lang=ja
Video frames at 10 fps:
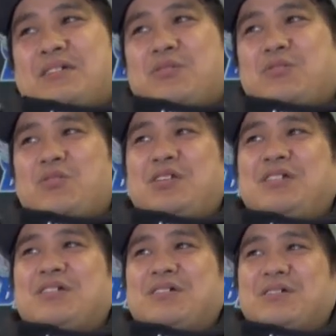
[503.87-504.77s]
本当
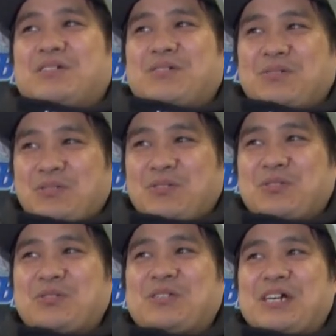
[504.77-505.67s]
に本当に
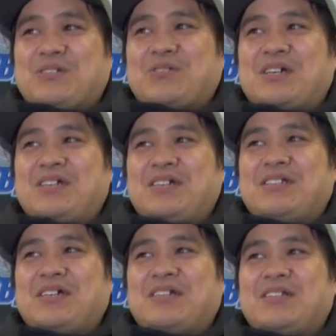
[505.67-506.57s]
そうですねあの3
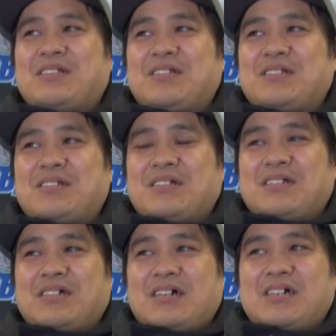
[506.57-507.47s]
連戦
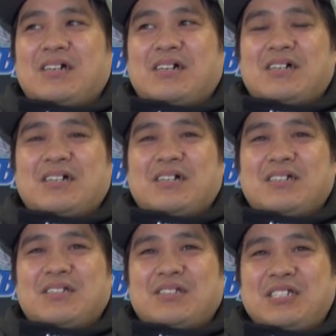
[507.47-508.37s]
が
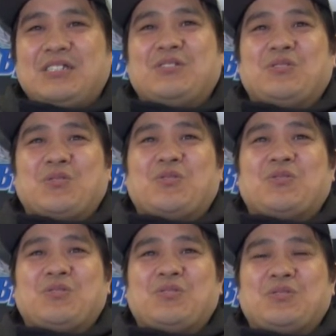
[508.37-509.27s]
シーズンの
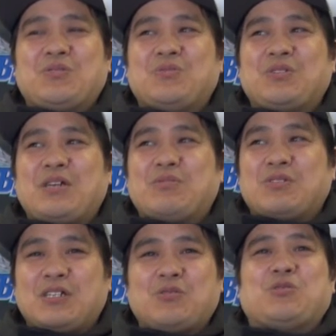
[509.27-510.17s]

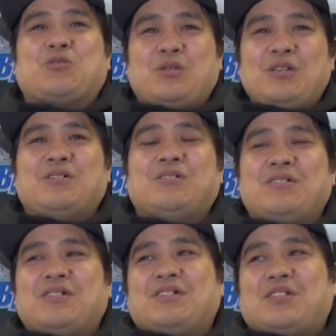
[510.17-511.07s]
ホームゲームラストですよねうん
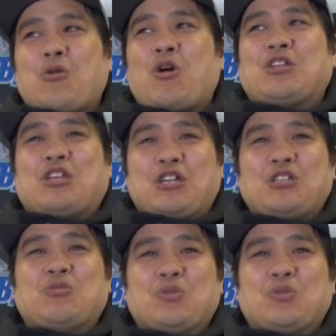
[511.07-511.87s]
そうですでよかったなって